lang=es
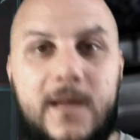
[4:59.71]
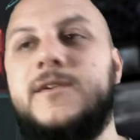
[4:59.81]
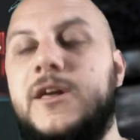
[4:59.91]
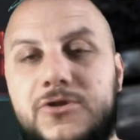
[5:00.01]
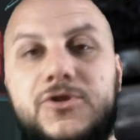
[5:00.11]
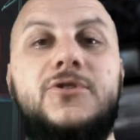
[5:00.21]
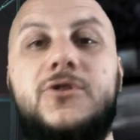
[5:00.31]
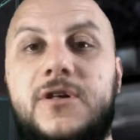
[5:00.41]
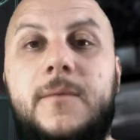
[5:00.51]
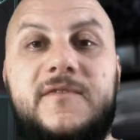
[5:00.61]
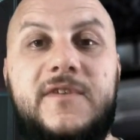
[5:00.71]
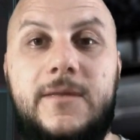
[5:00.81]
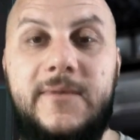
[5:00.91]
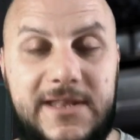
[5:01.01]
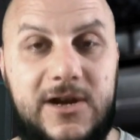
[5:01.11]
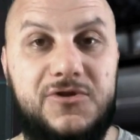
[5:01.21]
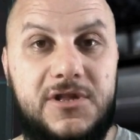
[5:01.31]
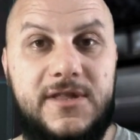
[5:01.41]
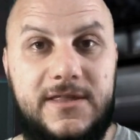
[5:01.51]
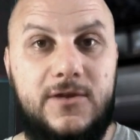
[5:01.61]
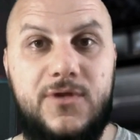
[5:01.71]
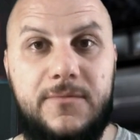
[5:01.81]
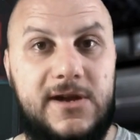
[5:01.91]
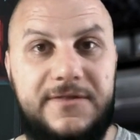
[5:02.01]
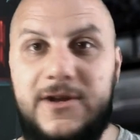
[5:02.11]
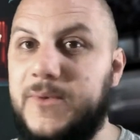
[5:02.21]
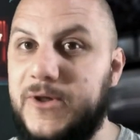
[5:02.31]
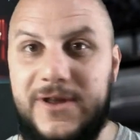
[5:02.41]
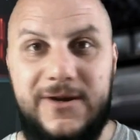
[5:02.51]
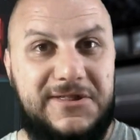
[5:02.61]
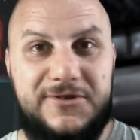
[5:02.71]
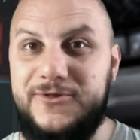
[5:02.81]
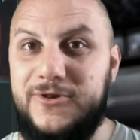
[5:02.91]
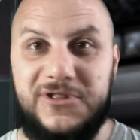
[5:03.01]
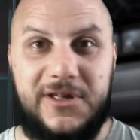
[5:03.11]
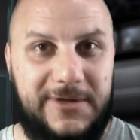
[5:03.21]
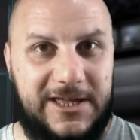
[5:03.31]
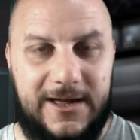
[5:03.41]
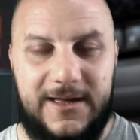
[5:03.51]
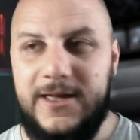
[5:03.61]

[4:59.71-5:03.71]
Jason Todd lo sabe perfectamente, él es consciente que tiene un chip de rastreo, pero Dick Grayson no lo sabía.